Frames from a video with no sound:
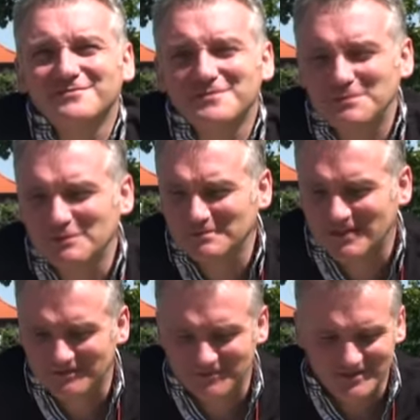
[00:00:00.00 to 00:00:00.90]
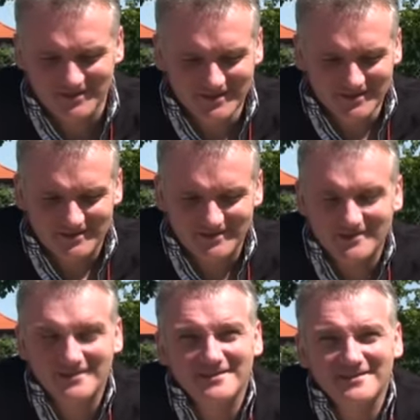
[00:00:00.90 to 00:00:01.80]
wypiłem kawę
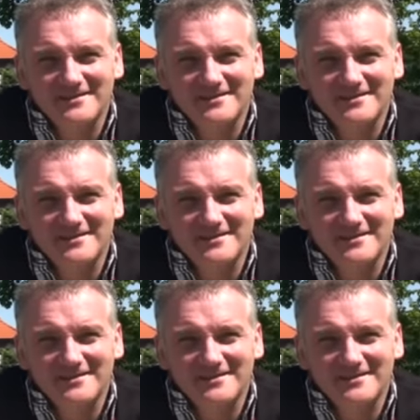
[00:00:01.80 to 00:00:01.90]
e,